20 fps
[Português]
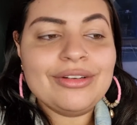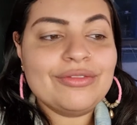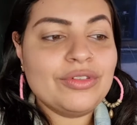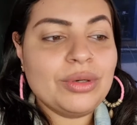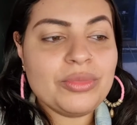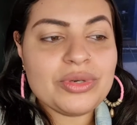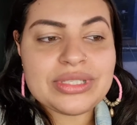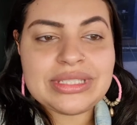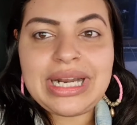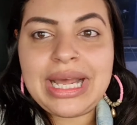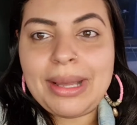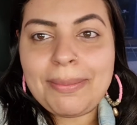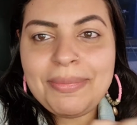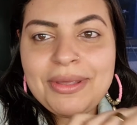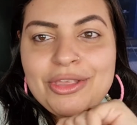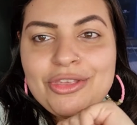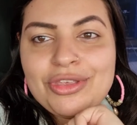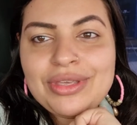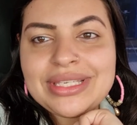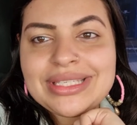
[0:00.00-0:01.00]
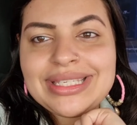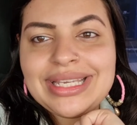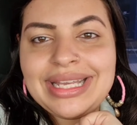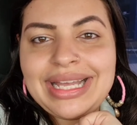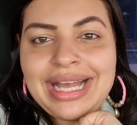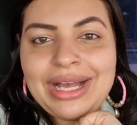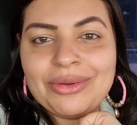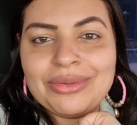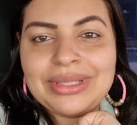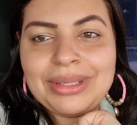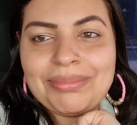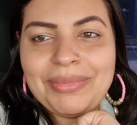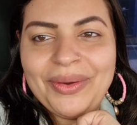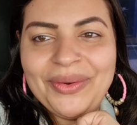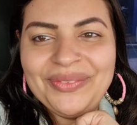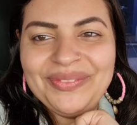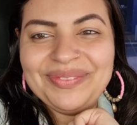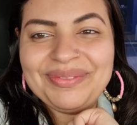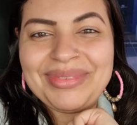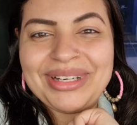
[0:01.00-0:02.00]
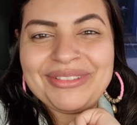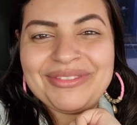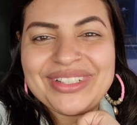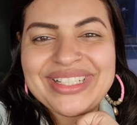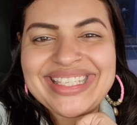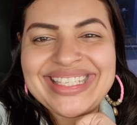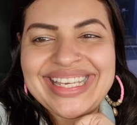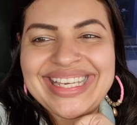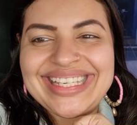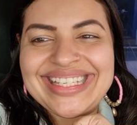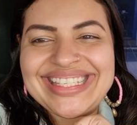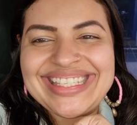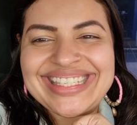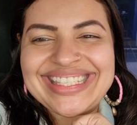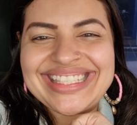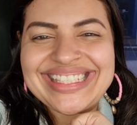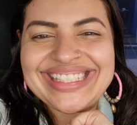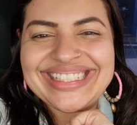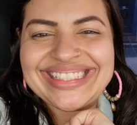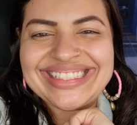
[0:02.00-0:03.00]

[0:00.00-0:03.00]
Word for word: Vou mostrar rapidinho esse carro, tá bom? Para vocês.